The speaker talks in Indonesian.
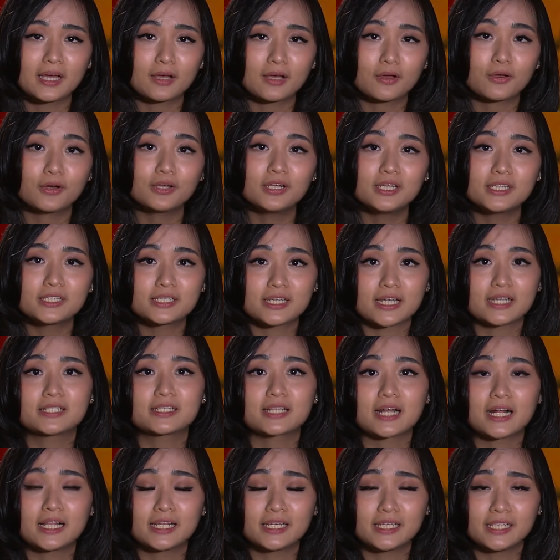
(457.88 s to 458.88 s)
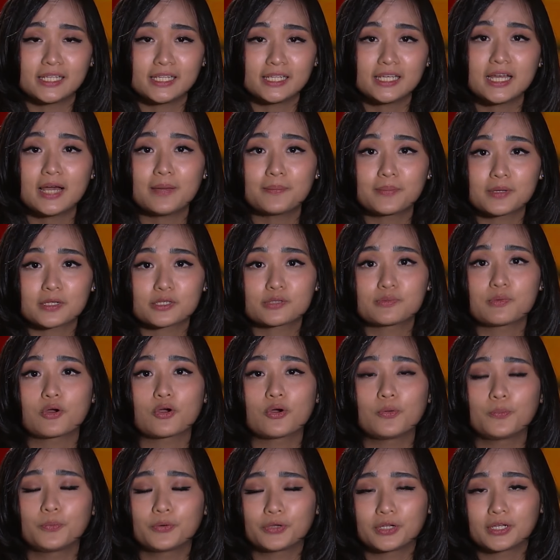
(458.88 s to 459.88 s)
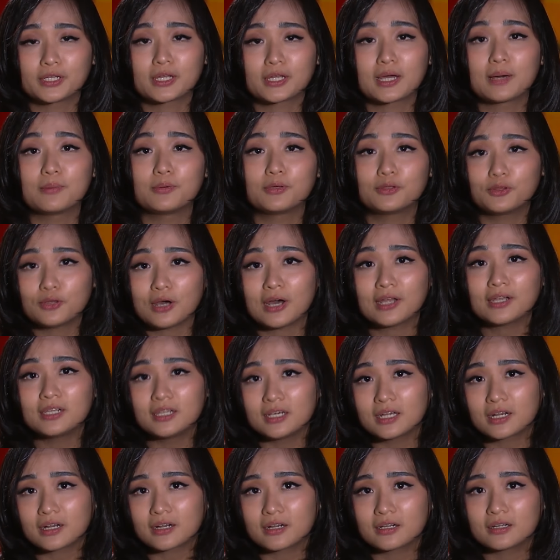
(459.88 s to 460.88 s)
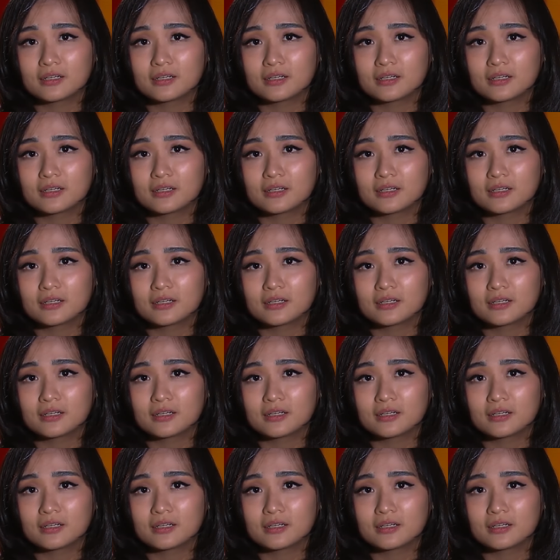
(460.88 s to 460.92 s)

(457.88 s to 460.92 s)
Kok di challenge kali ini hampir semua komponen kamu itu under?